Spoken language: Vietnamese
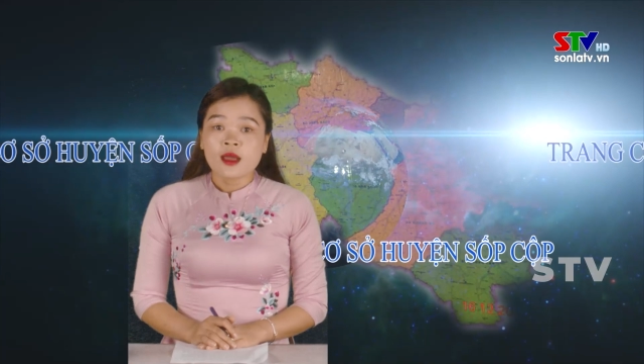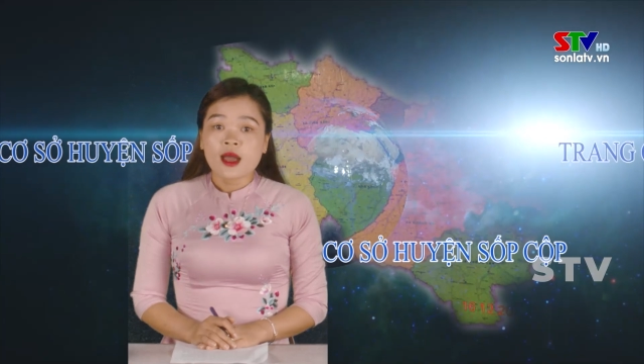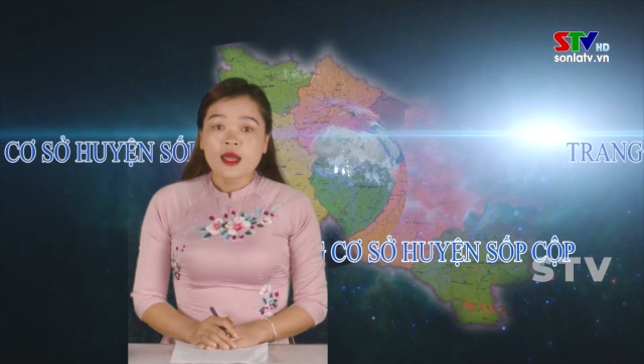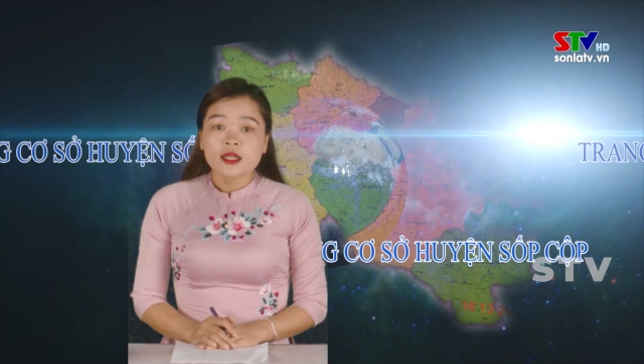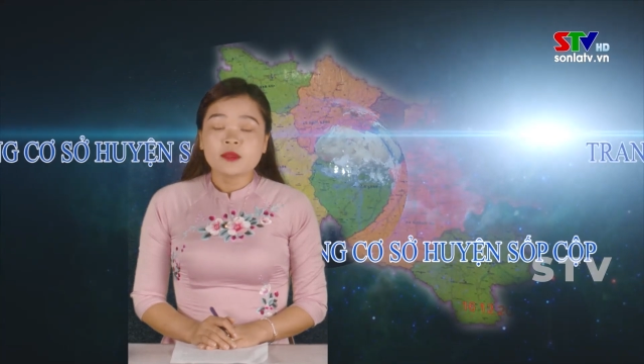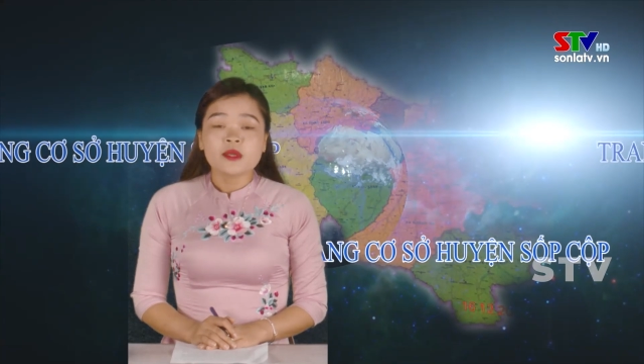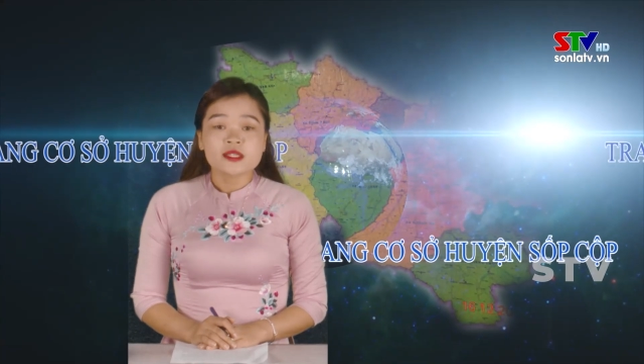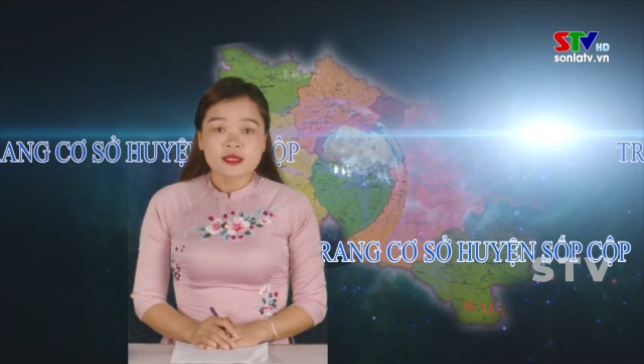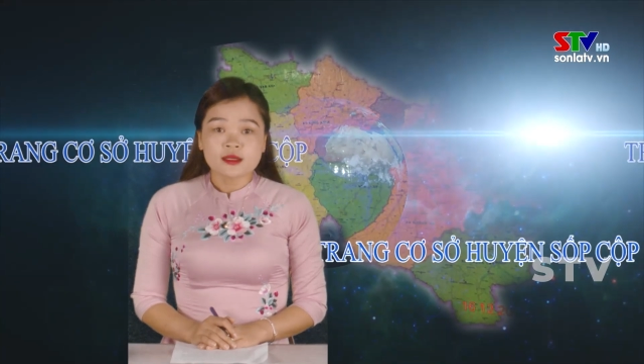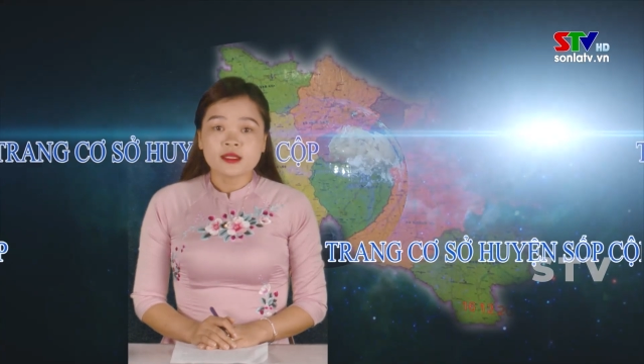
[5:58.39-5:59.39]
an ninh biên
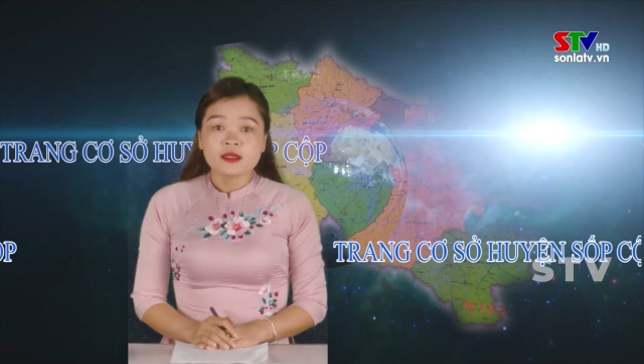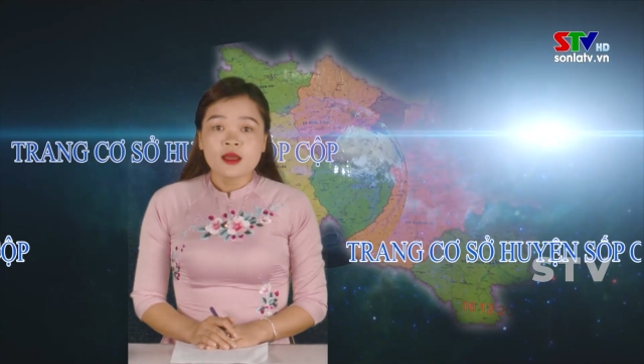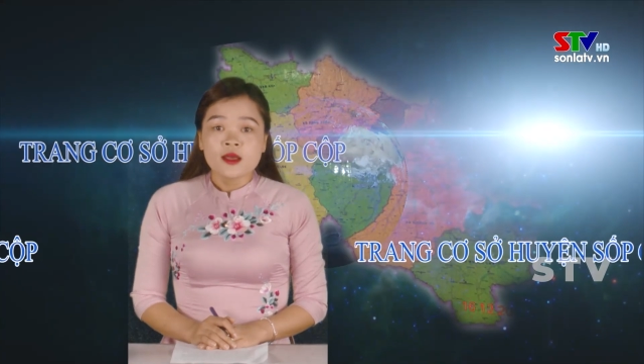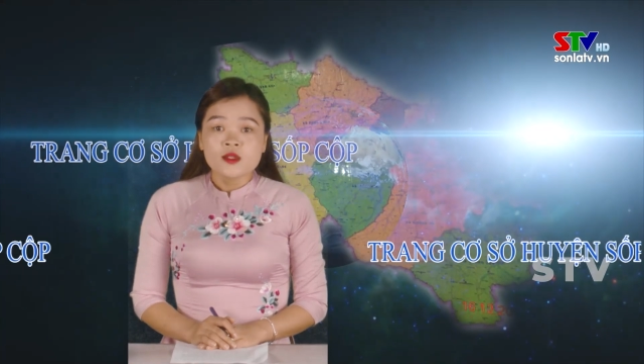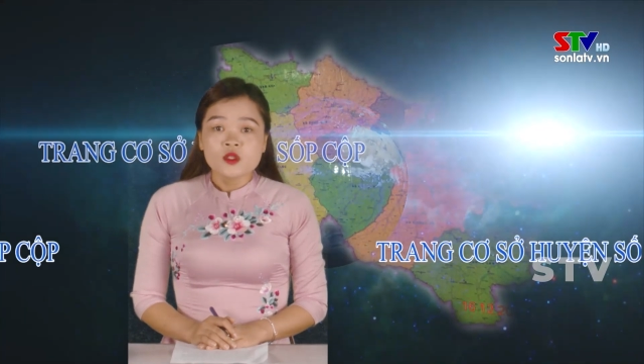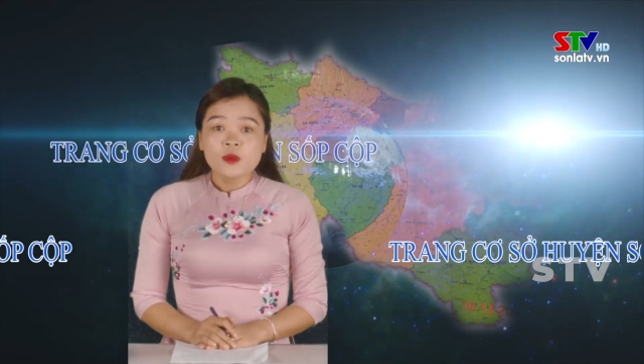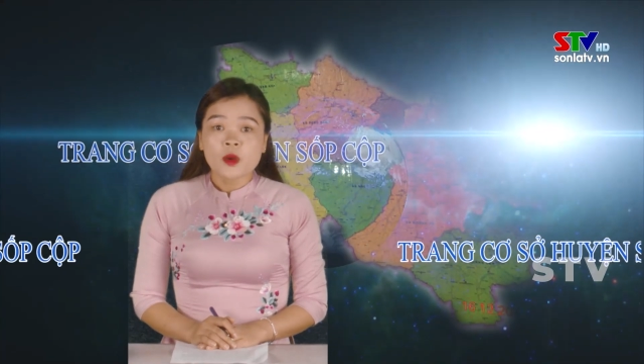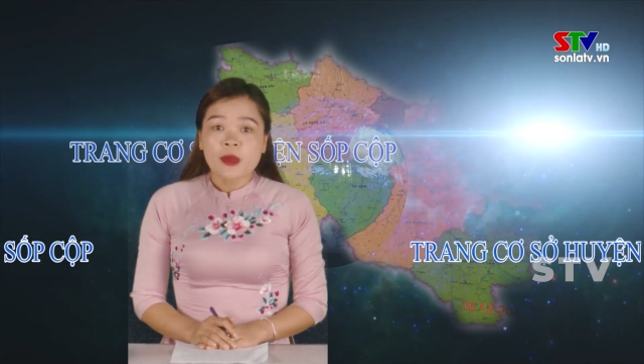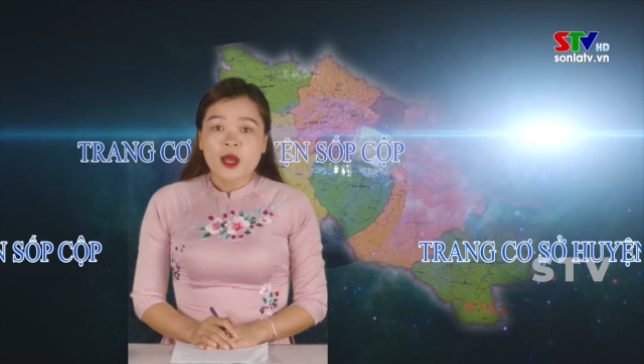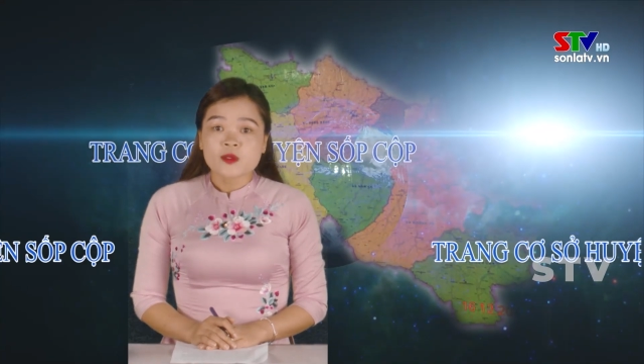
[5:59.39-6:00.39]
giới, giúp
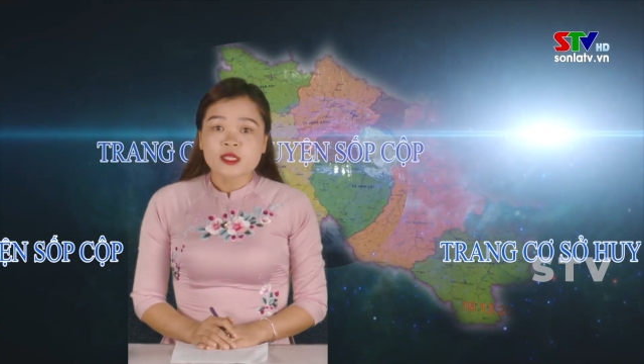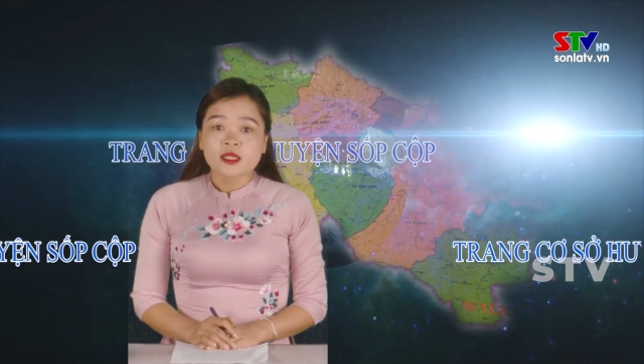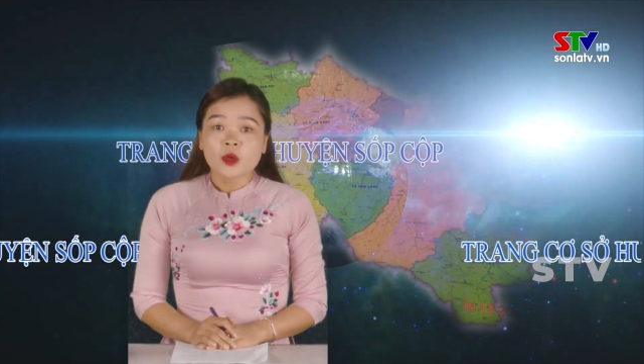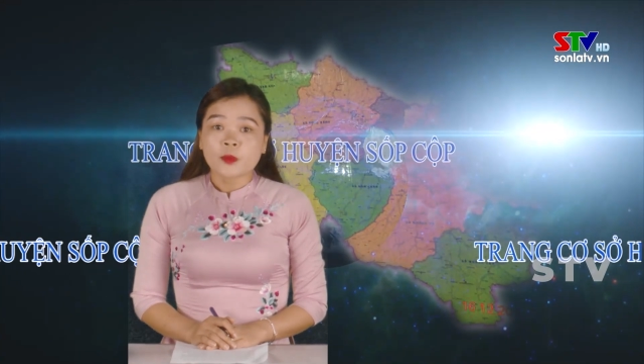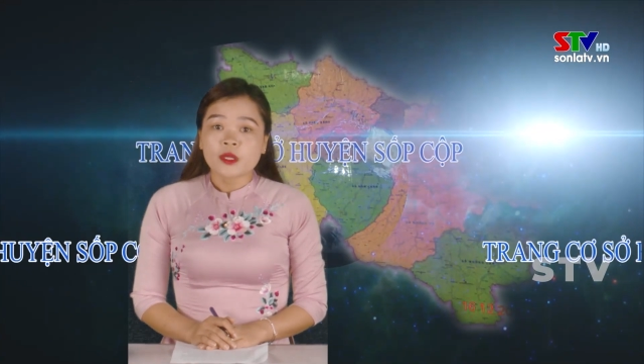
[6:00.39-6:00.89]
đồng bào dân tộc